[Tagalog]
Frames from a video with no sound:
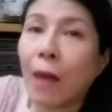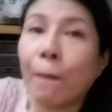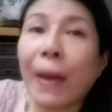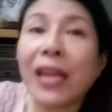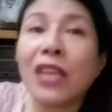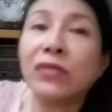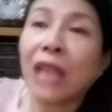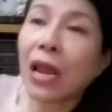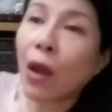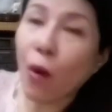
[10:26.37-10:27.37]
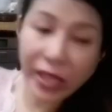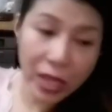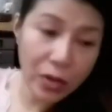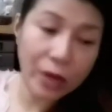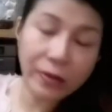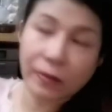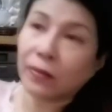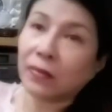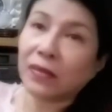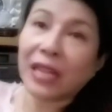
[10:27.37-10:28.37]
Para yung dalawa na yon
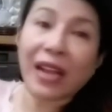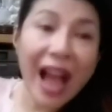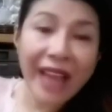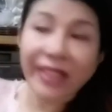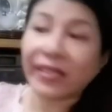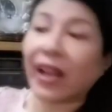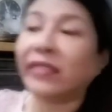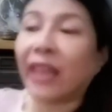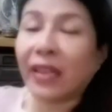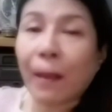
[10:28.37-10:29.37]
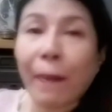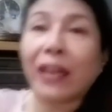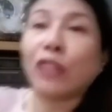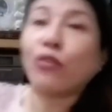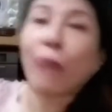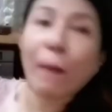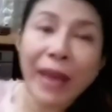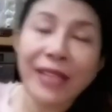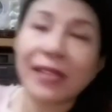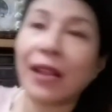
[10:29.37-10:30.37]
na nag-aya sa kanya na para tumambay
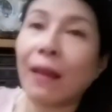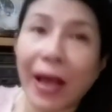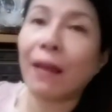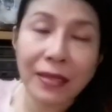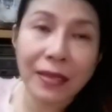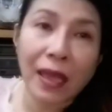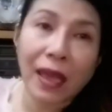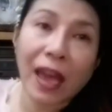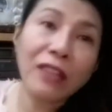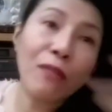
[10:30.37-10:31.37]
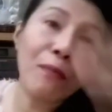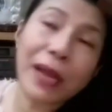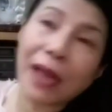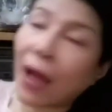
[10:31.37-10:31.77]
sa labas, ay eh yung pala,